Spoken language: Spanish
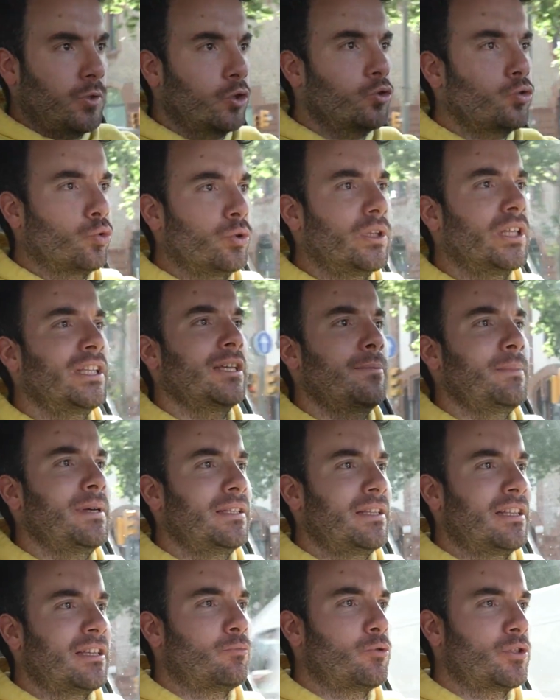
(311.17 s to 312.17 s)

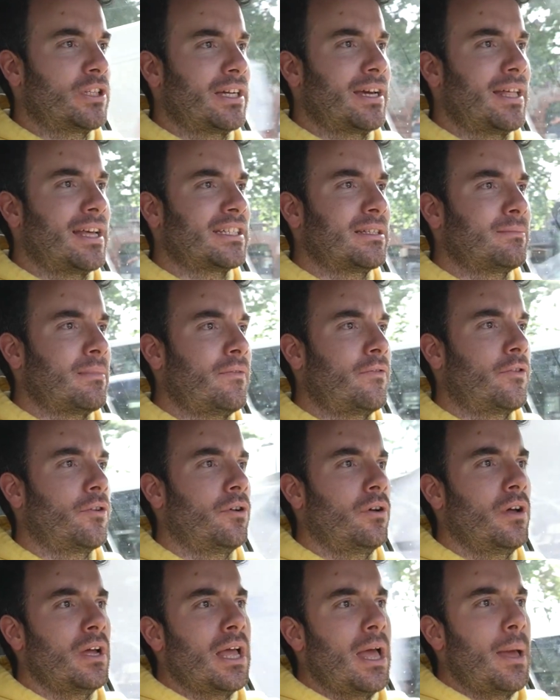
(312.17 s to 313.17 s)
contundentemente después de cada
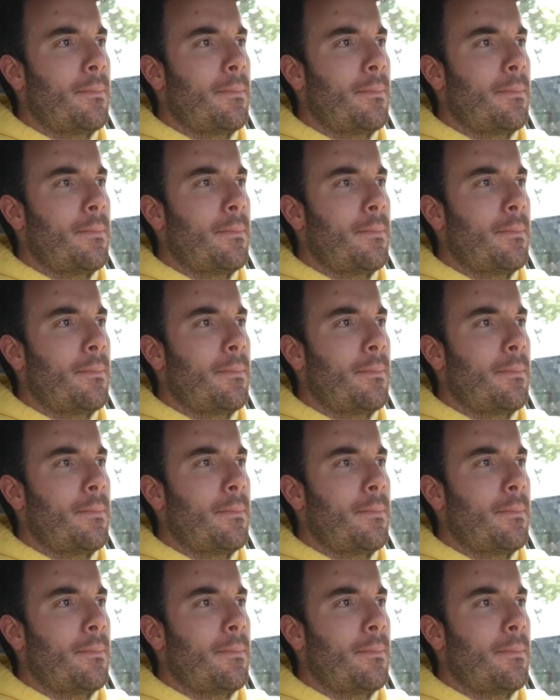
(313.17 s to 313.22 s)
semáforo,